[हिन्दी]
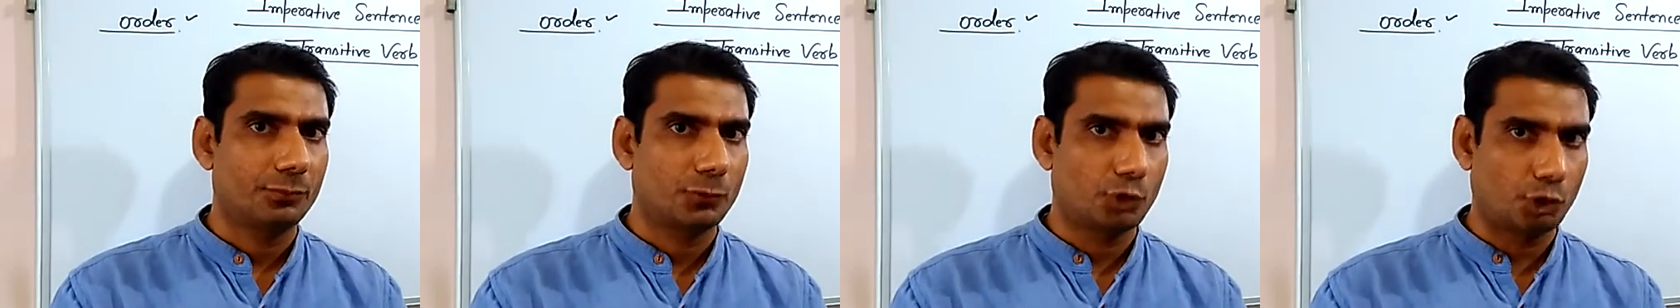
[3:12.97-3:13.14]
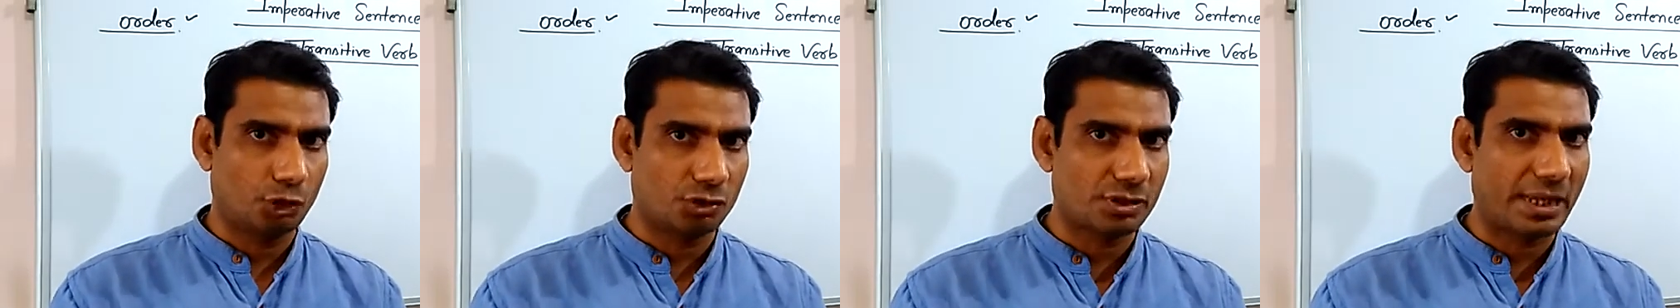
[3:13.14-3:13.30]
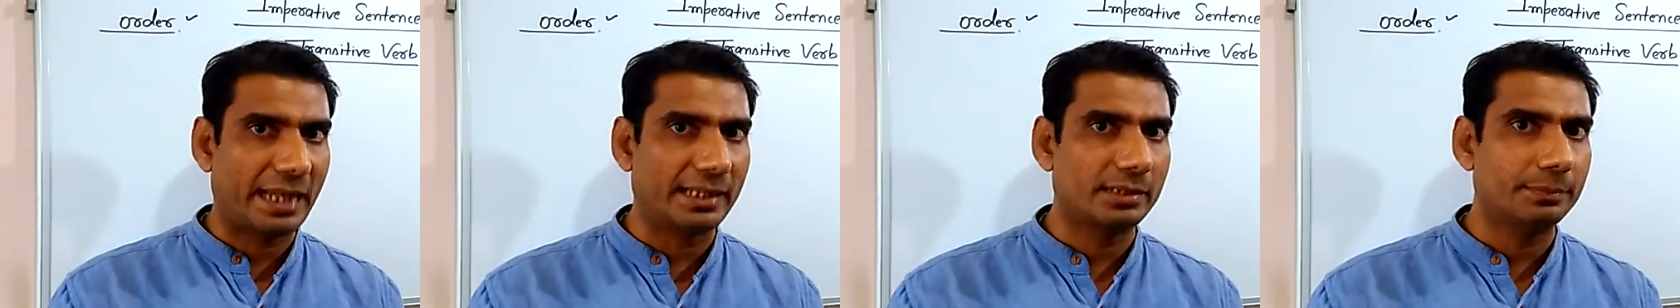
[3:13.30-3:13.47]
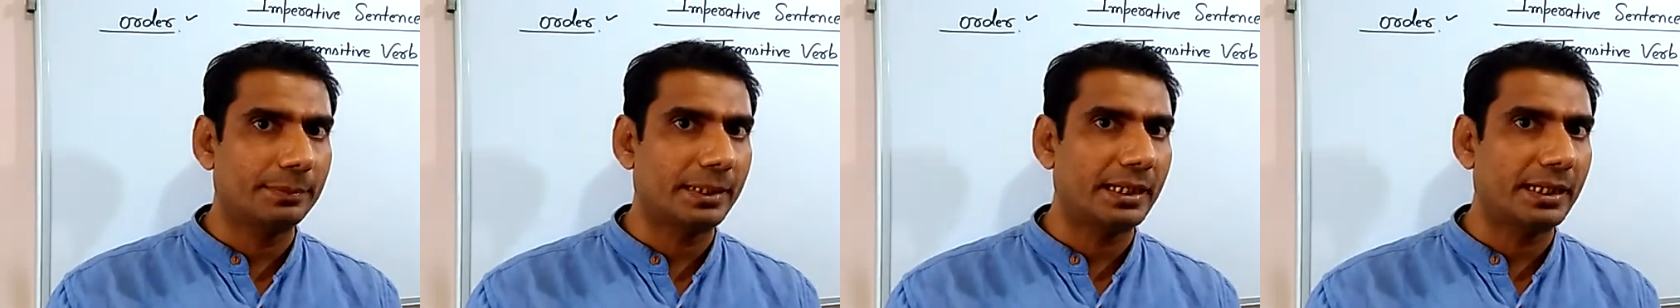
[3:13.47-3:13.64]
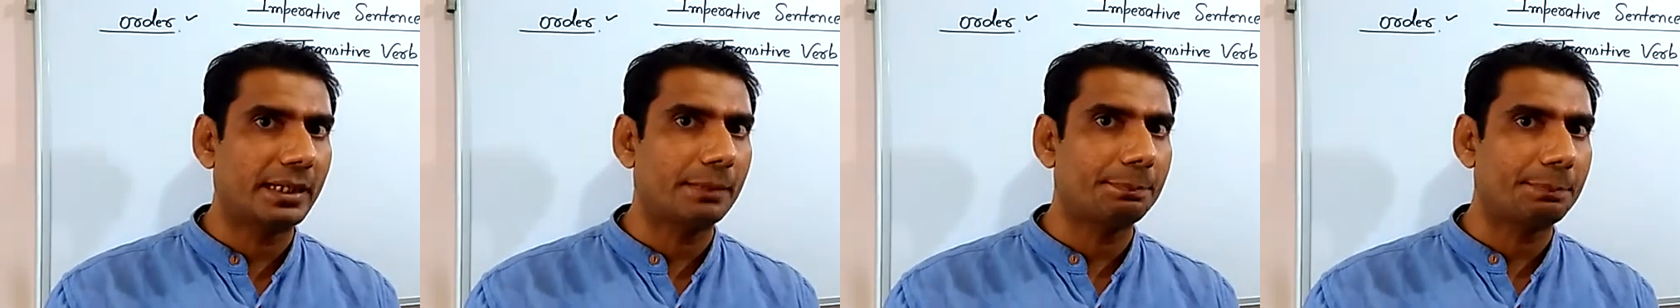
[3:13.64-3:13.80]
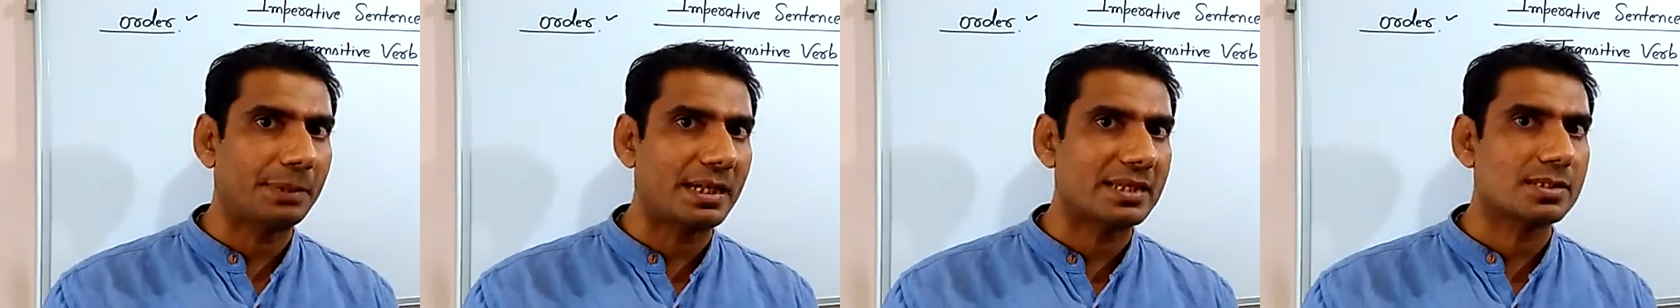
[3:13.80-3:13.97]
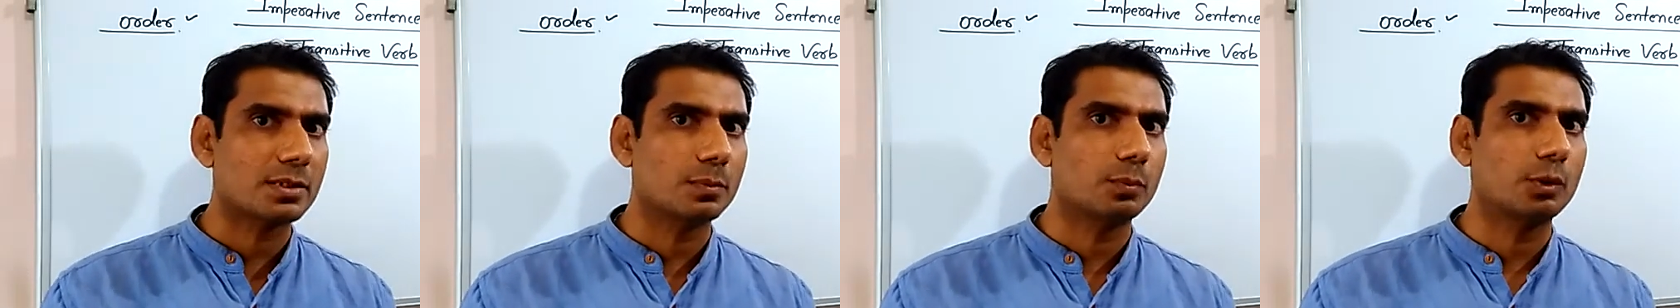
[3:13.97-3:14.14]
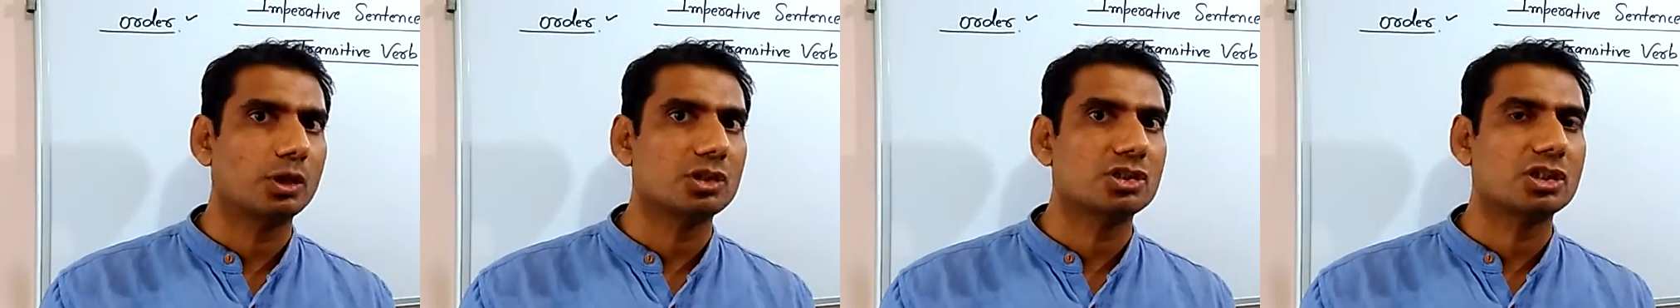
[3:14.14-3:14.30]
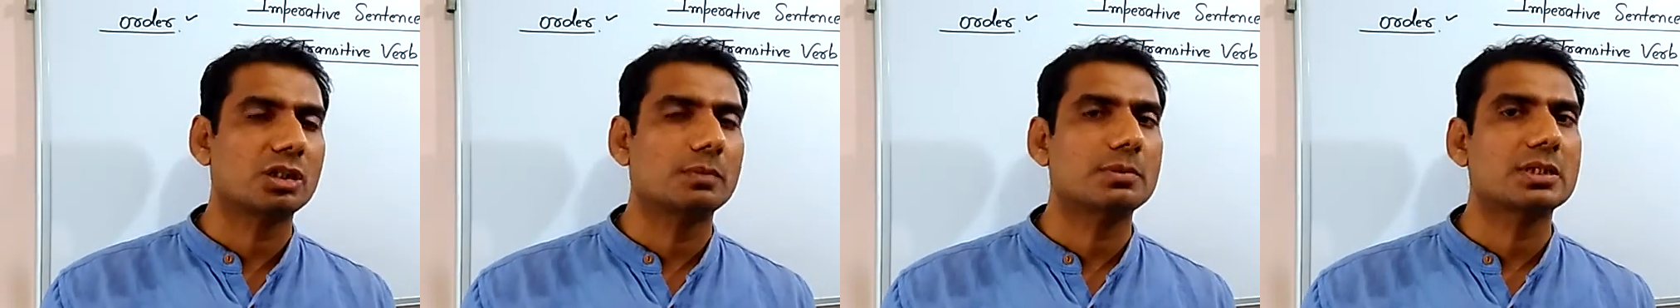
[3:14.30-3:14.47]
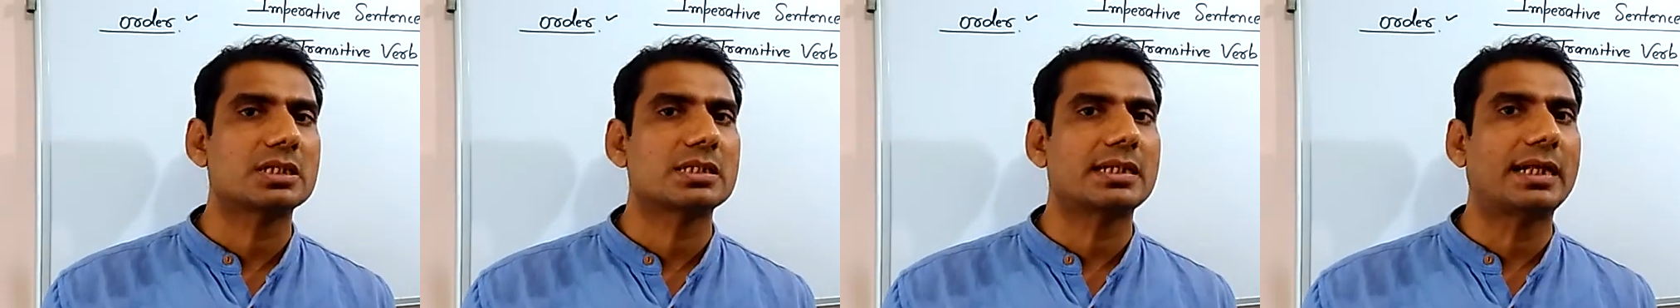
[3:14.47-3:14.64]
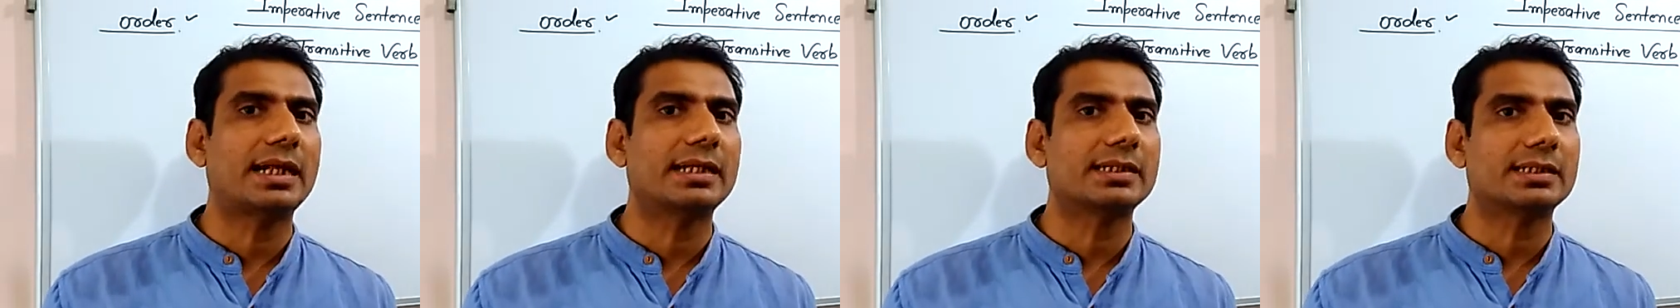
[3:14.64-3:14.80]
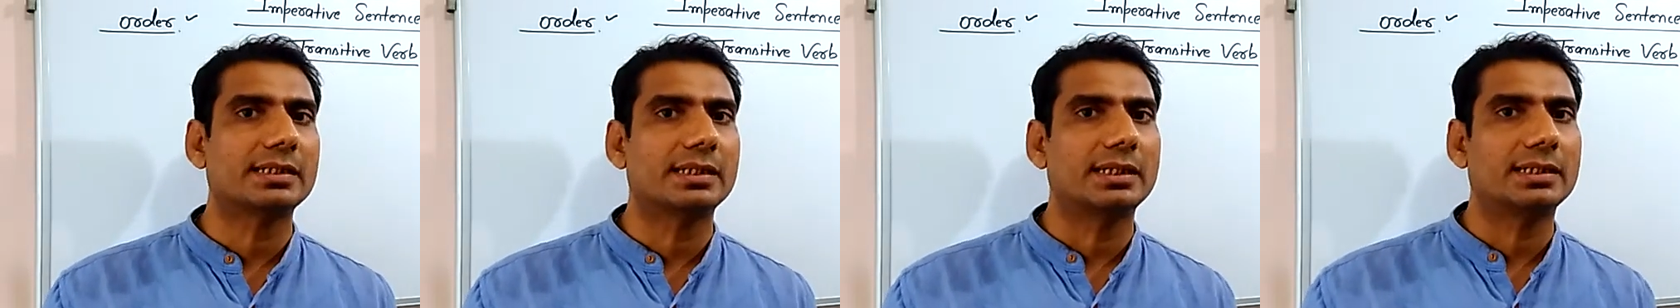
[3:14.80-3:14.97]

तो शायद मैंने पैसे बॉयज जब स्टार्ट